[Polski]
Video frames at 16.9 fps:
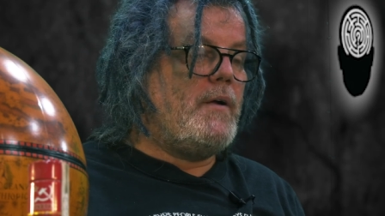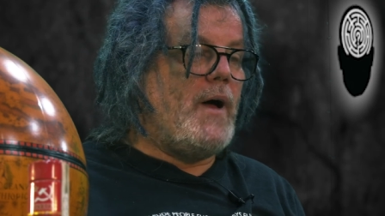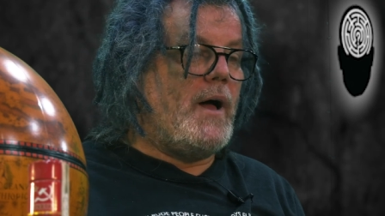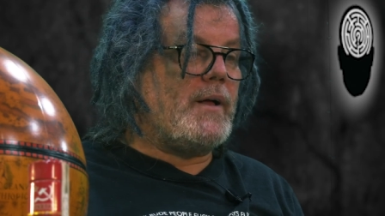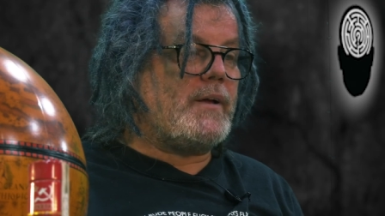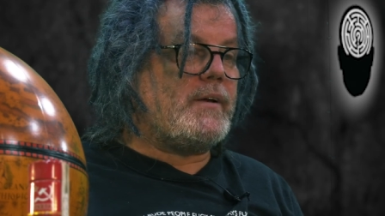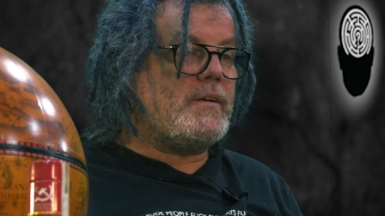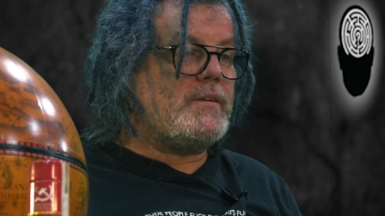
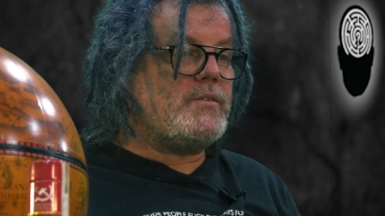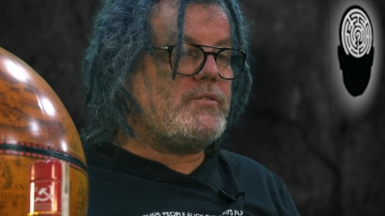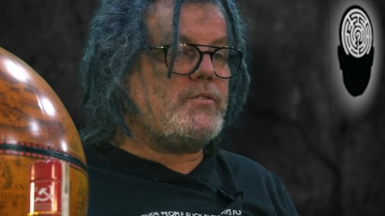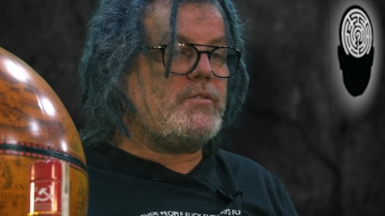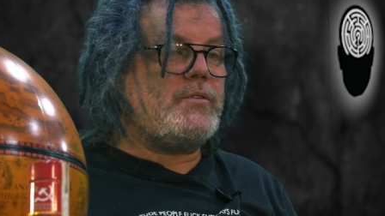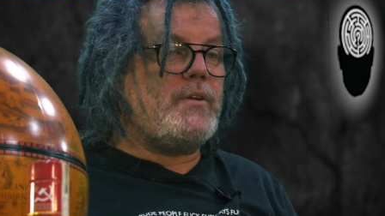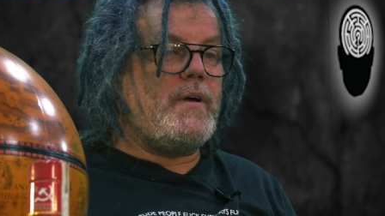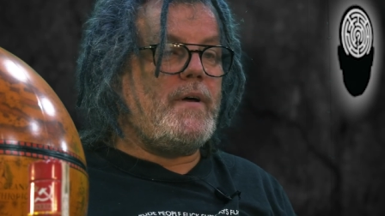
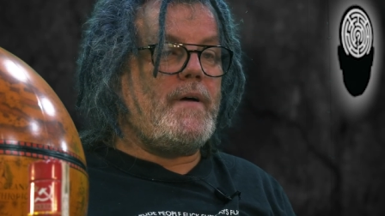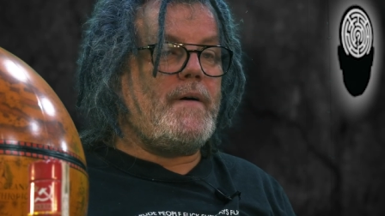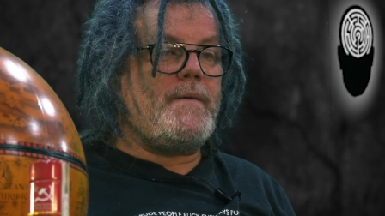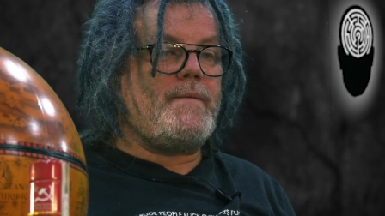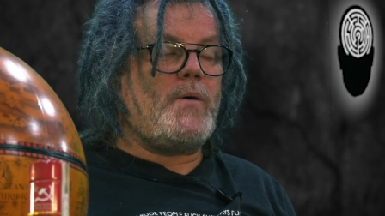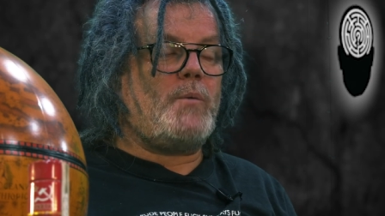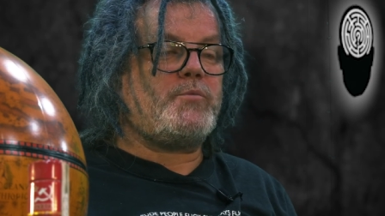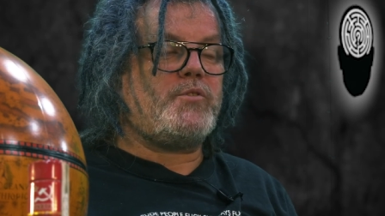agent
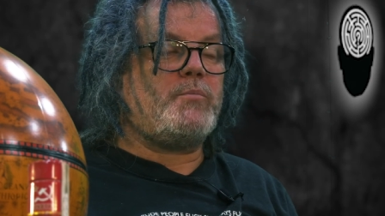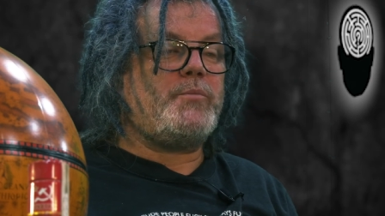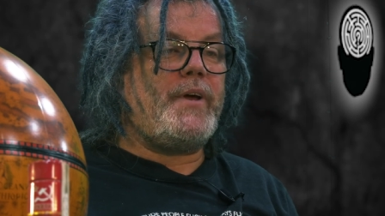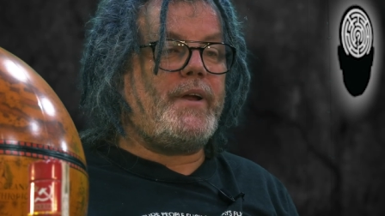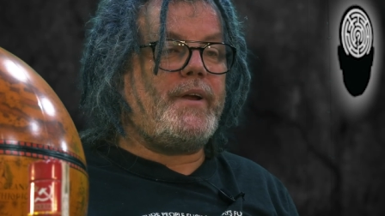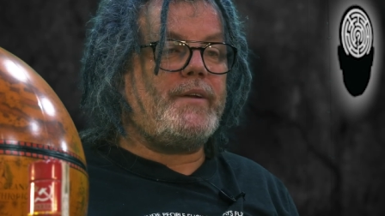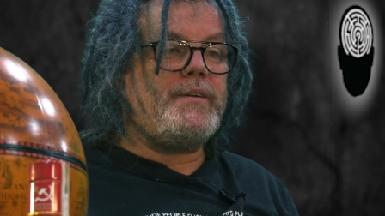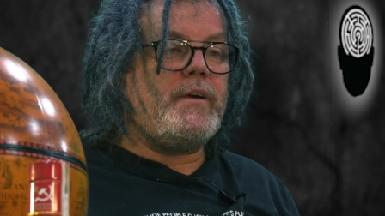na obcym
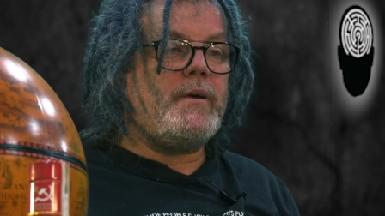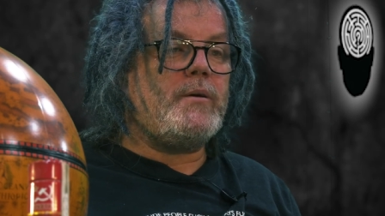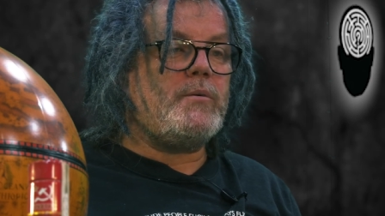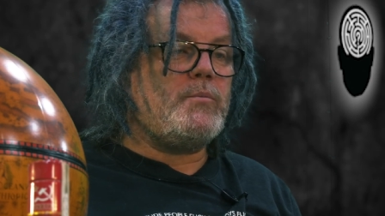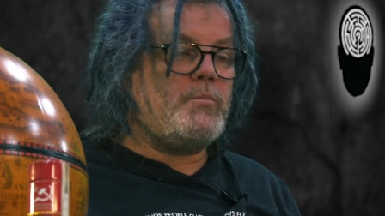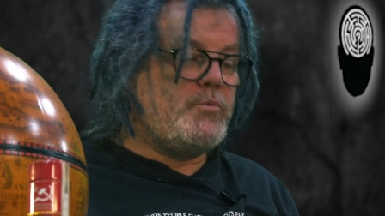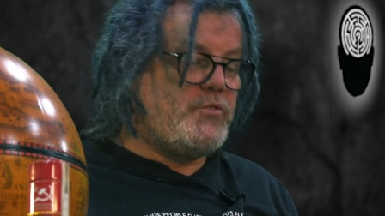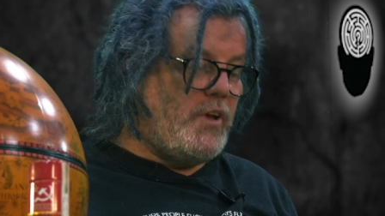terenie,
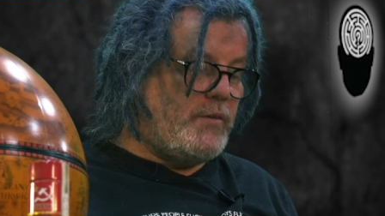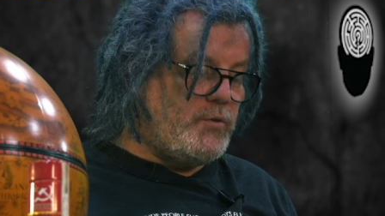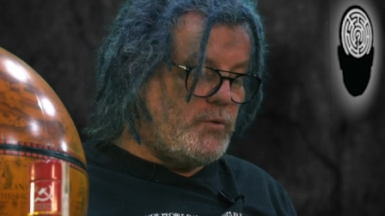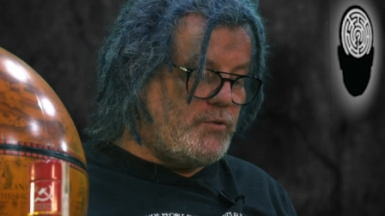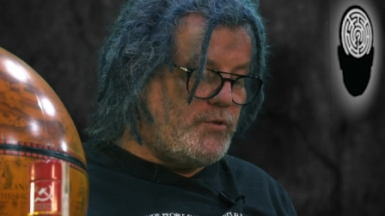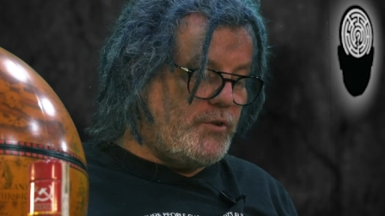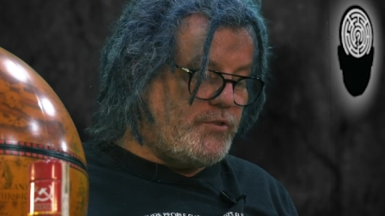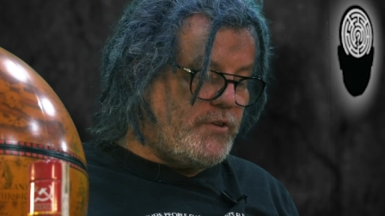
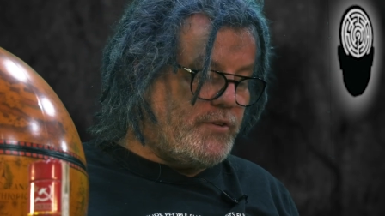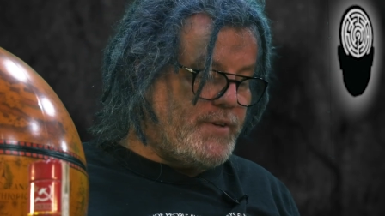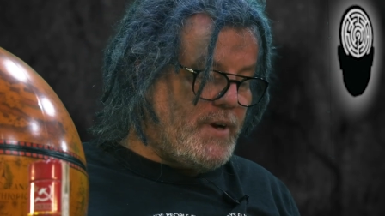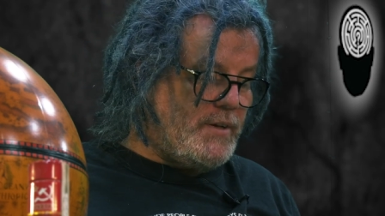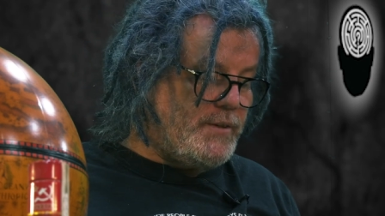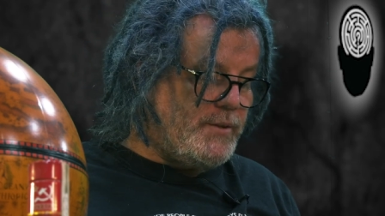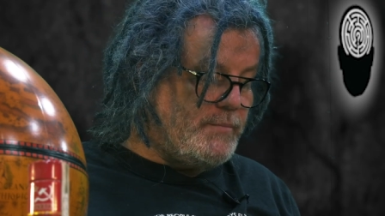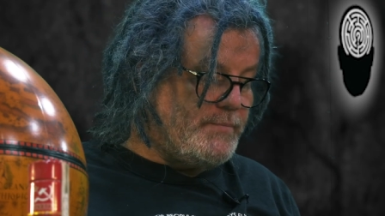przewiózł do
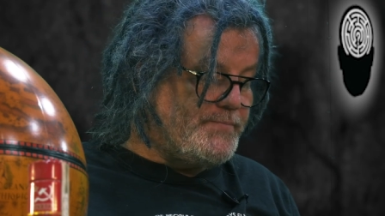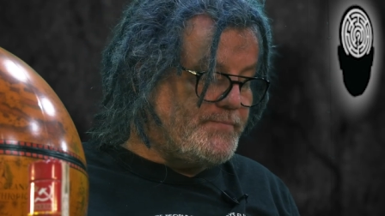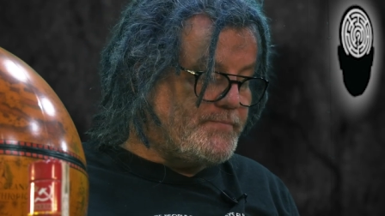centrali.